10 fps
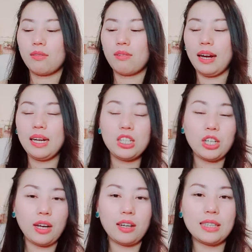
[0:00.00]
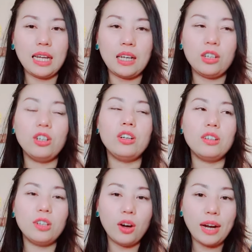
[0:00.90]
quái này sẽ ra tiền nữ
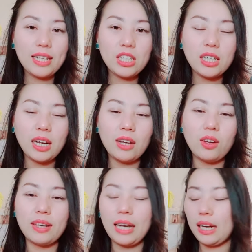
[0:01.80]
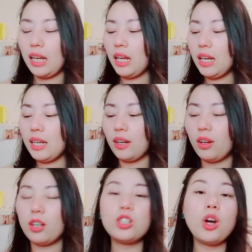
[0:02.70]
do đã chi nói vậy giải dạ thì ý chị
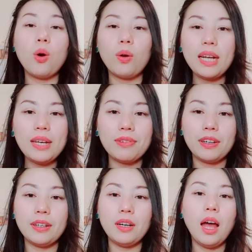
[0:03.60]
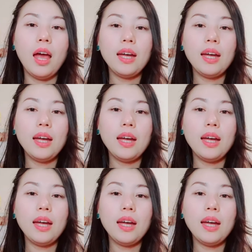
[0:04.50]
ní họ trâu olive nữa